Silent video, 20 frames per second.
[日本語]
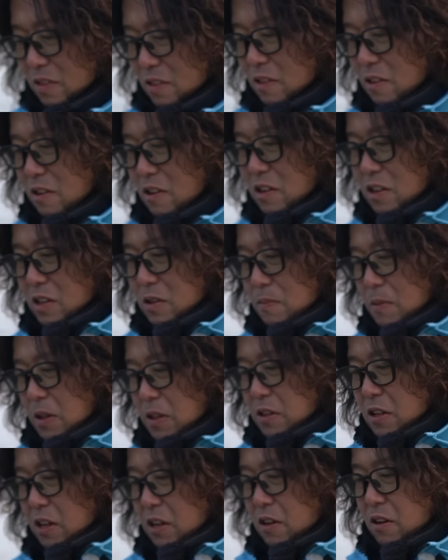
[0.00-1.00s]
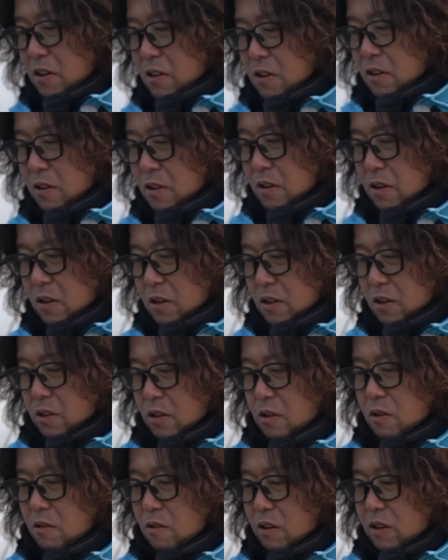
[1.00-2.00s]
釣りに来ました、うん、
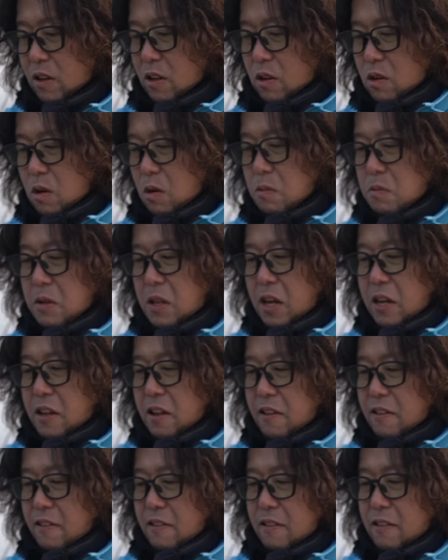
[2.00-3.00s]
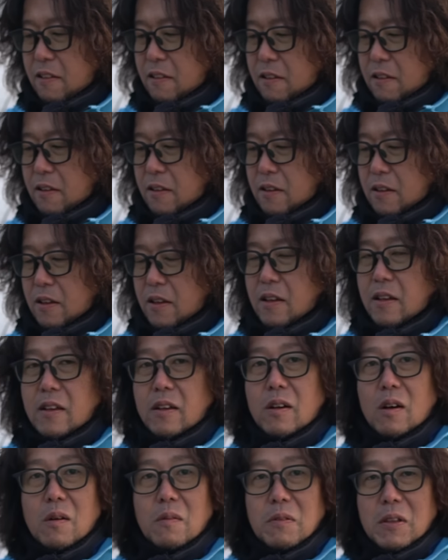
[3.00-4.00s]
というわけでコブダイですコブダイ
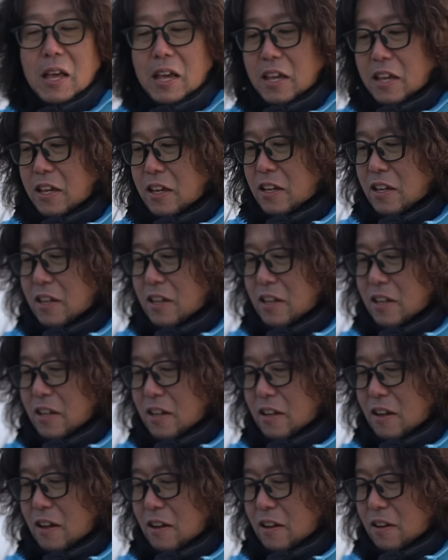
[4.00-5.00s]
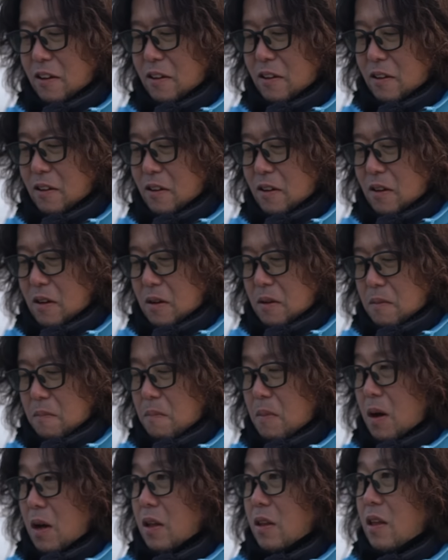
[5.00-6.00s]
コブダイ、うん、はい
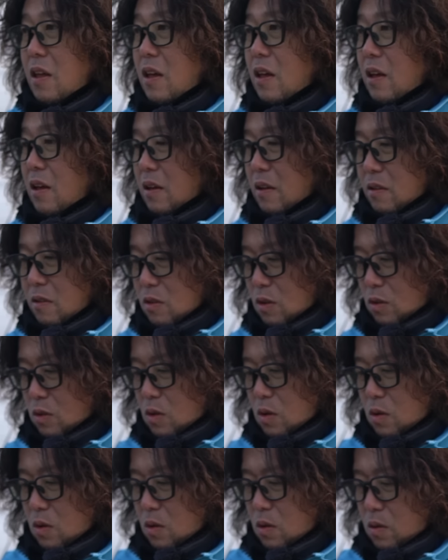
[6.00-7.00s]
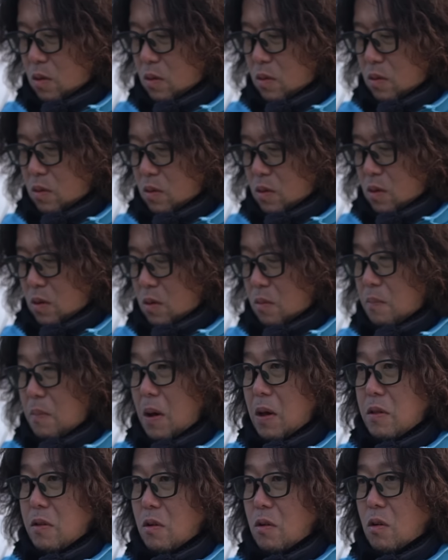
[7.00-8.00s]
まあねちょっと
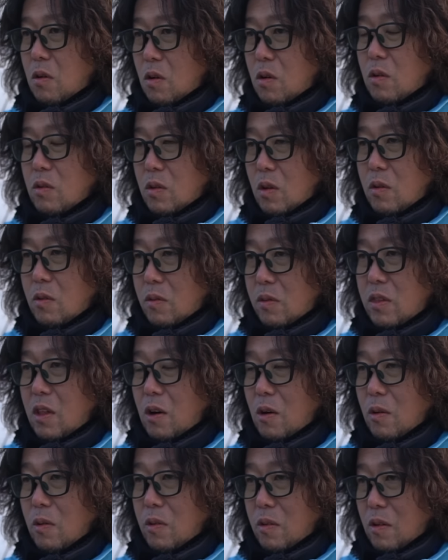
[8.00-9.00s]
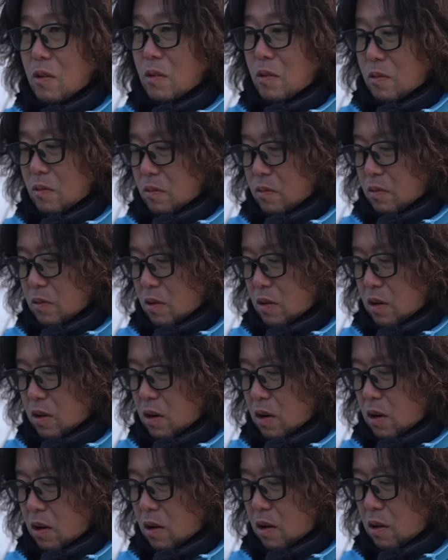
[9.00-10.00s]
前情報ほんとゼロっすよ。だ
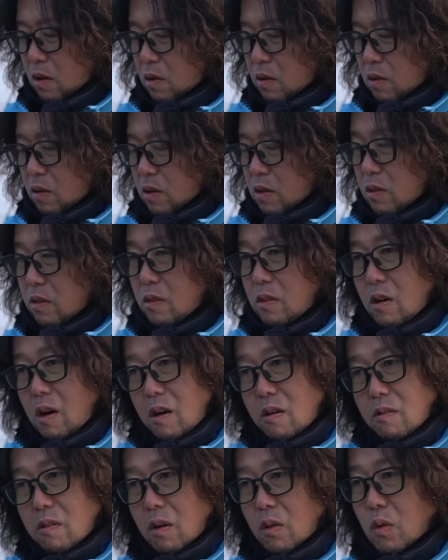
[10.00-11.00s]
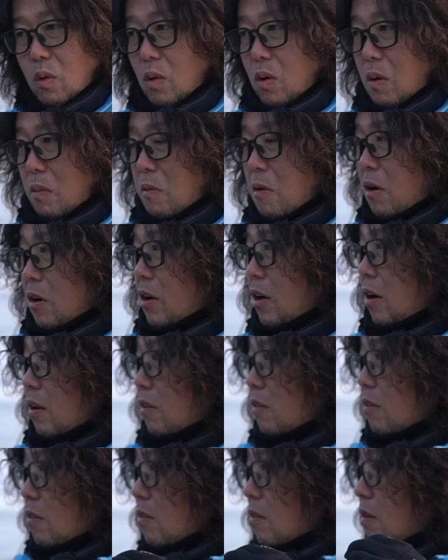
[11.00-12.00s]
から、釣れるかどうかもわから
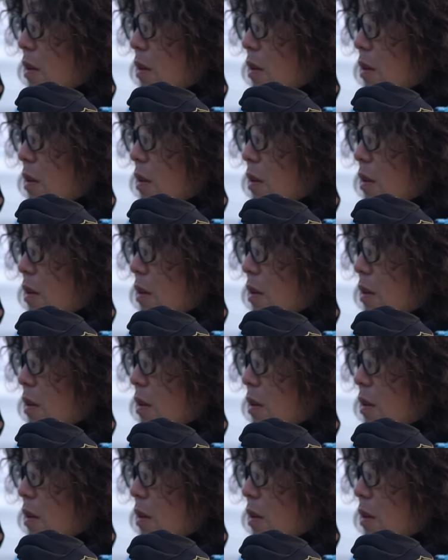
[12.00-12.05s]
んし。